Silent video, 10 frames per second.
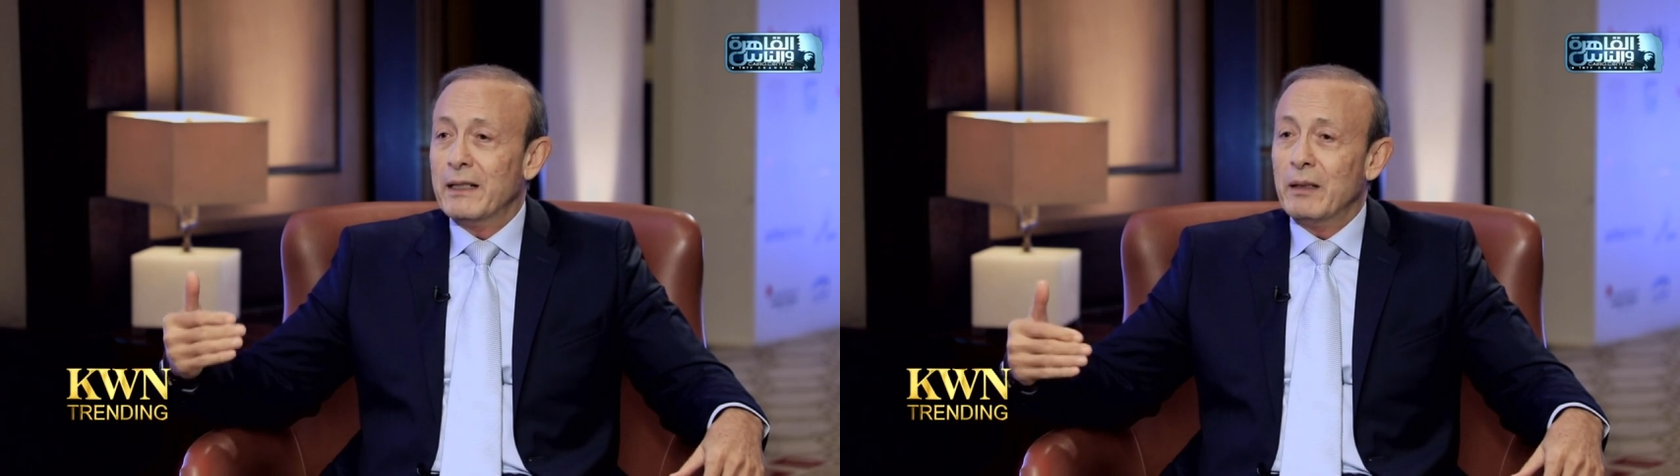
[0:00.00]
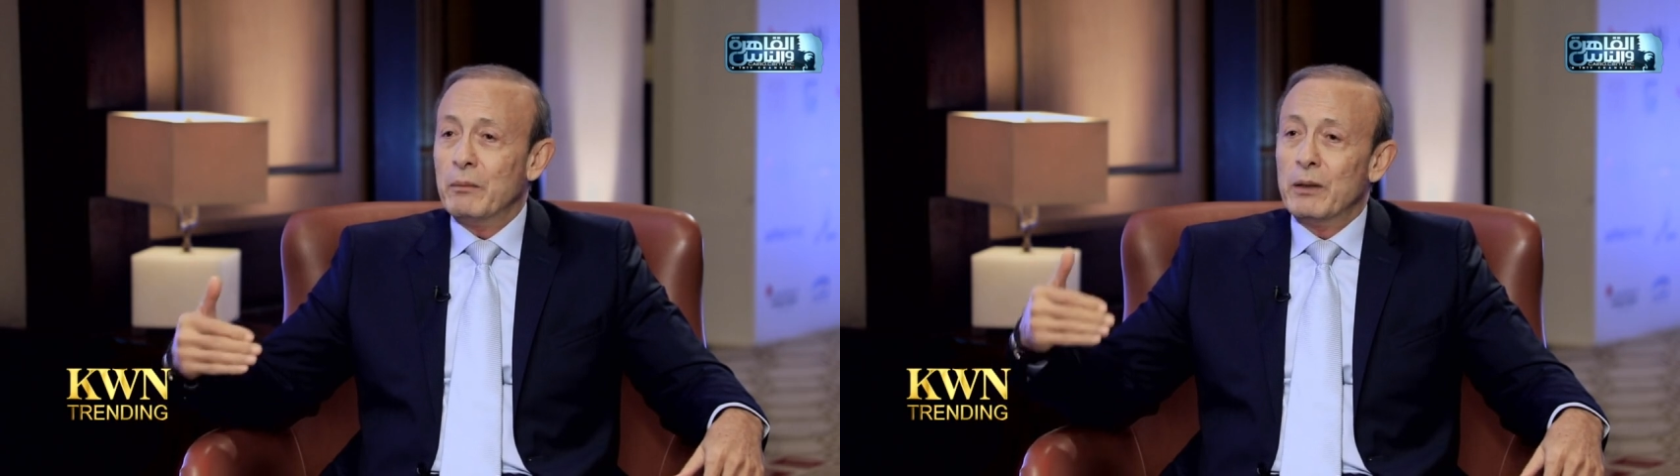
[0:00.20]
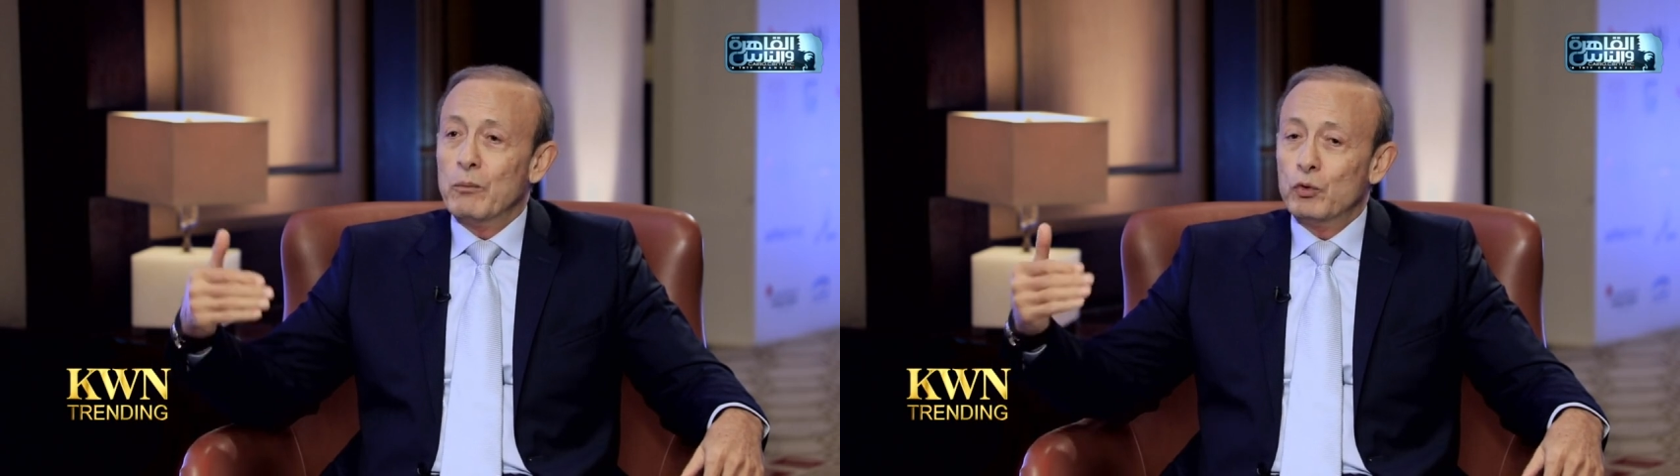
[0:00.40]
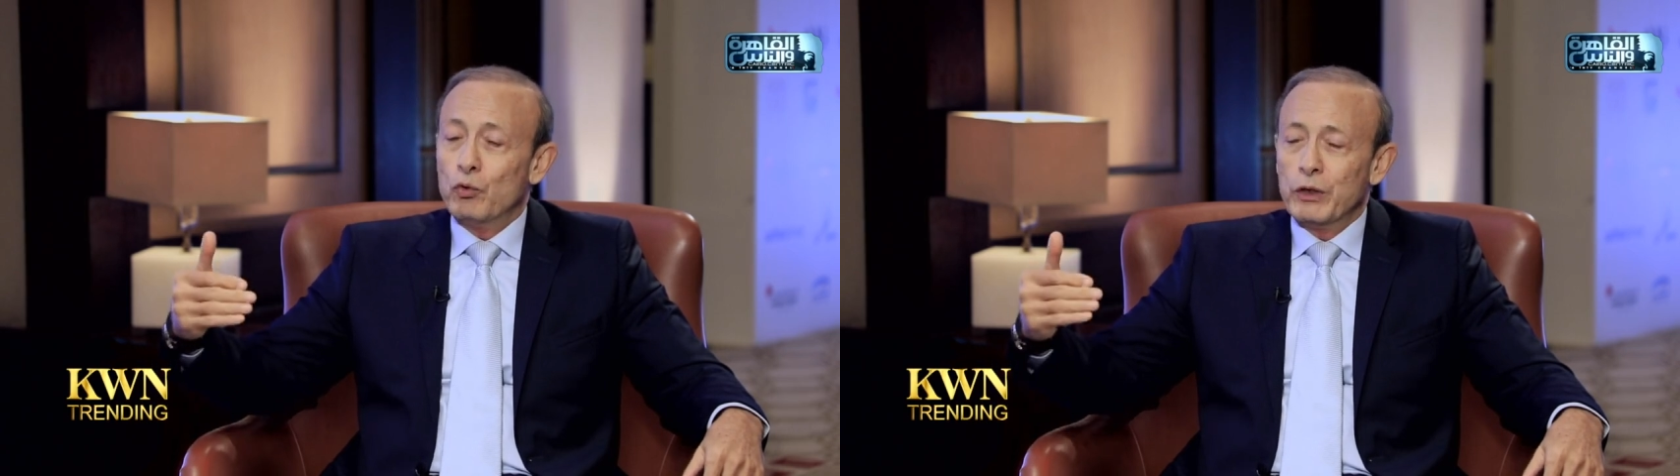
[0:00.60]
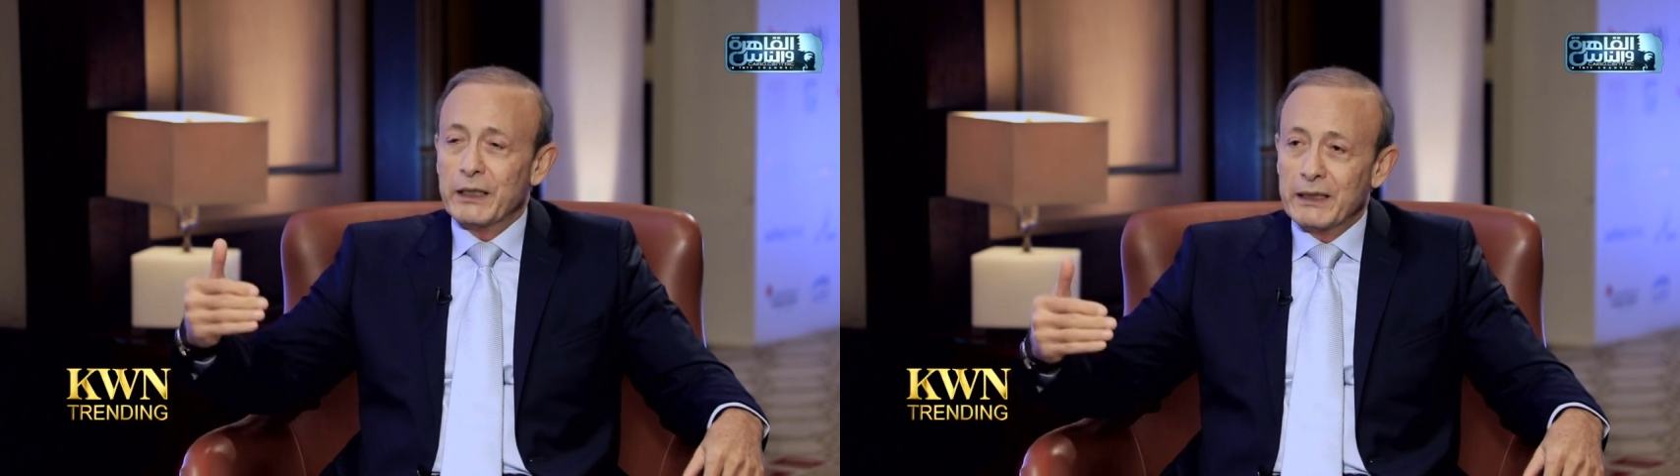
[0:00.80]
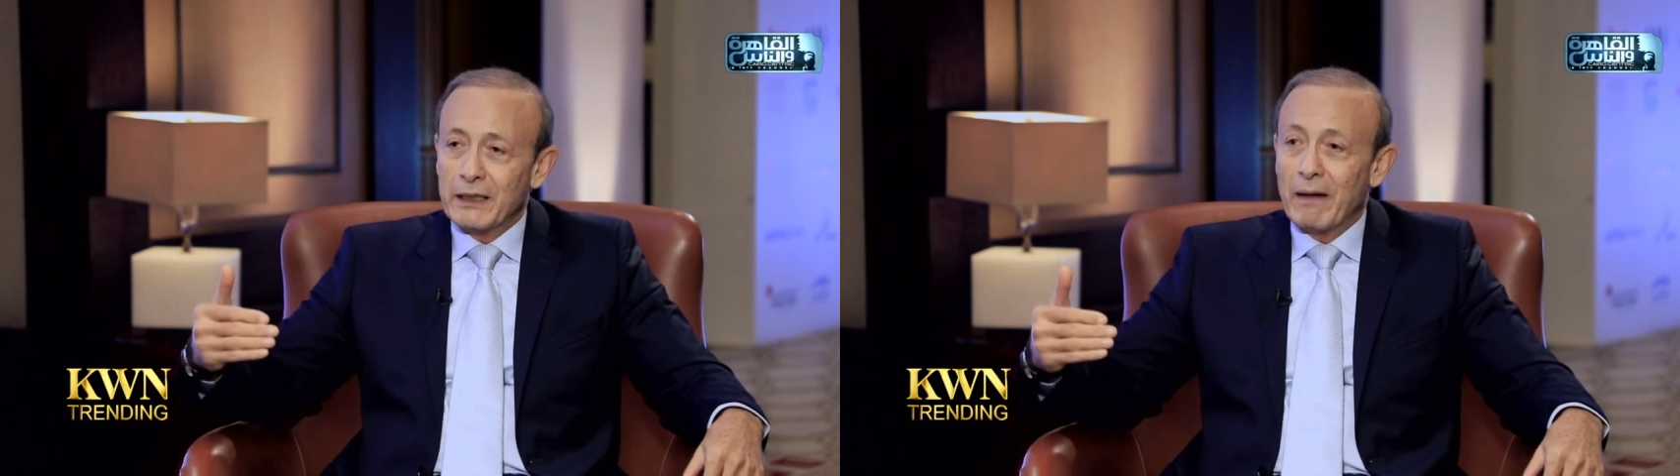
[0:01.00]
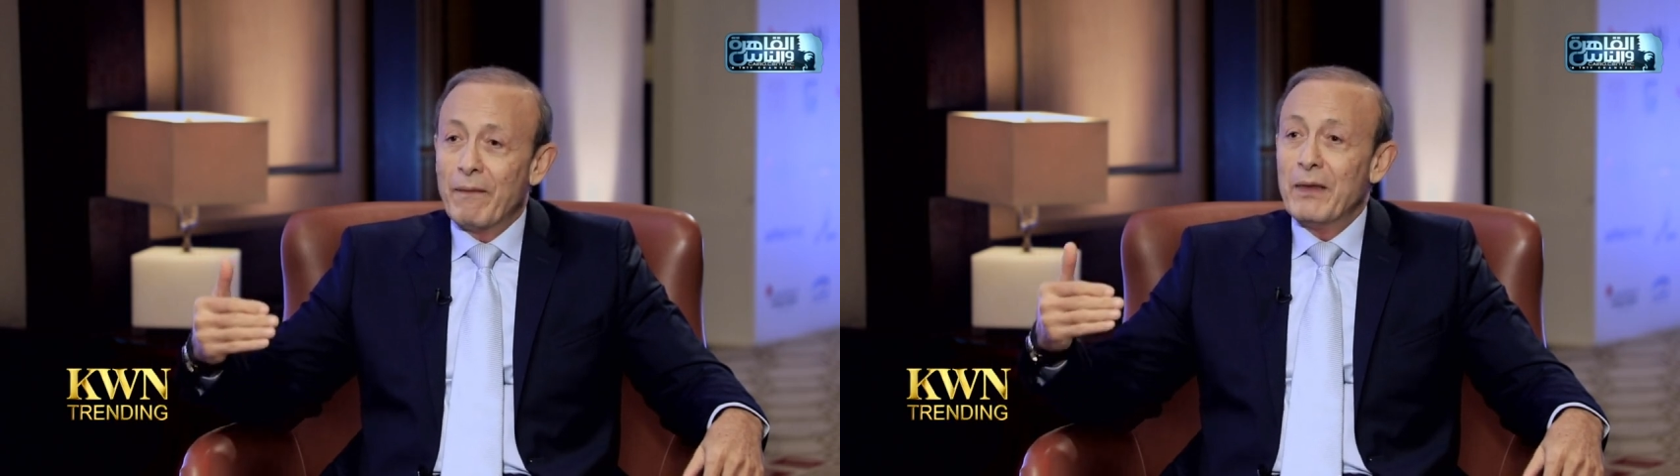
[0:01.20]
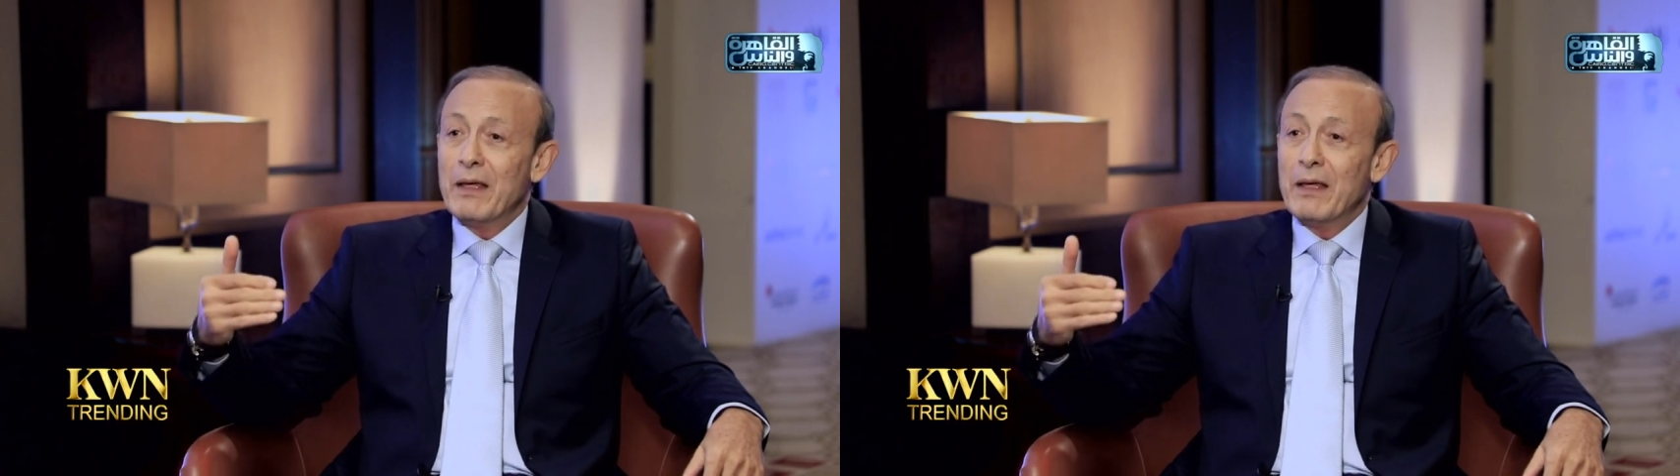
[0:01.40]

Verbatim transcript: نعمل المدن الجديده